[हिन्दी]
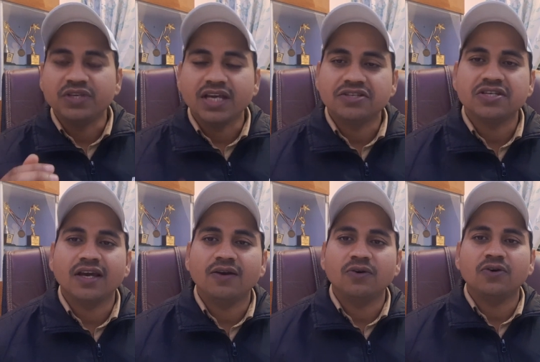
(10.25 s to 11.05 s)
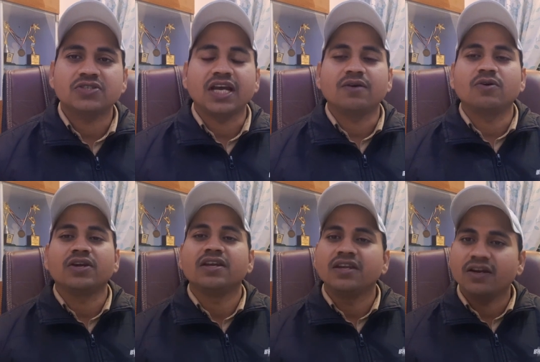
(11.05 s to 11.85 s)
बीएचईएल e हो चाहे वो
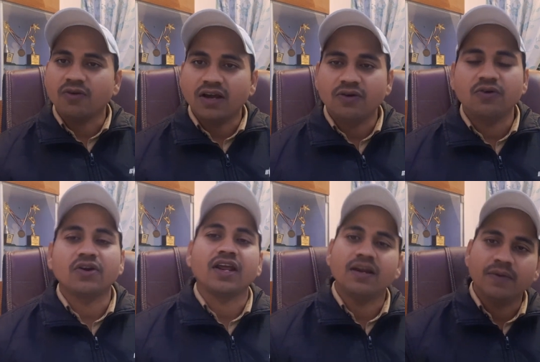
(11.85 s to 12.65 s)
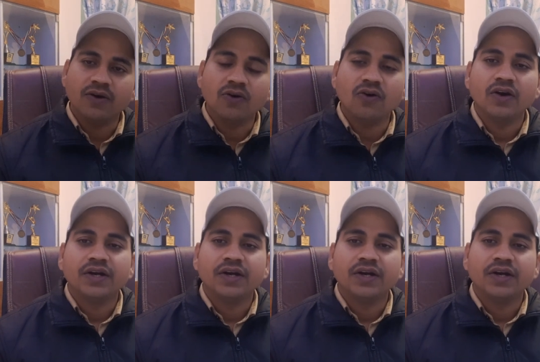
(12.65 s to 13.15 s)
इंडियन ऑयल हो रेलवे हो